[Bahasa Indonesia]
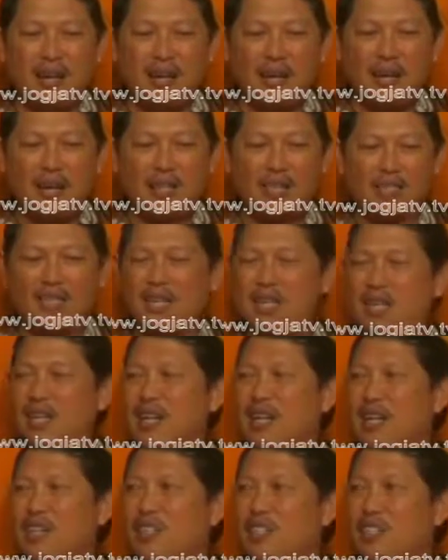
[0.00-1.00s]

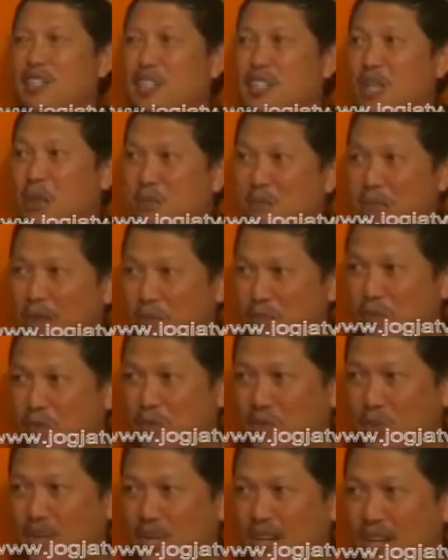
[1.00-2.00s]
kesadaran sabta
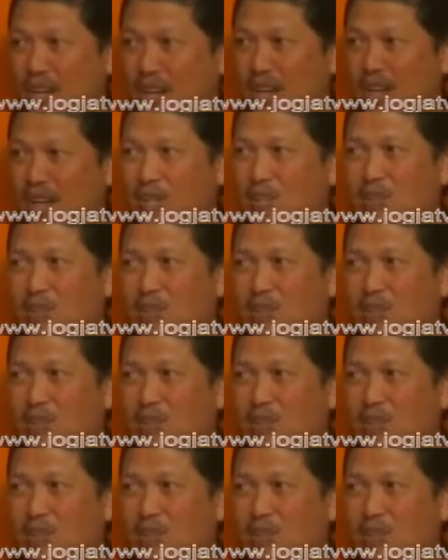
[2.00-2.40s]
pesona mm-hmm.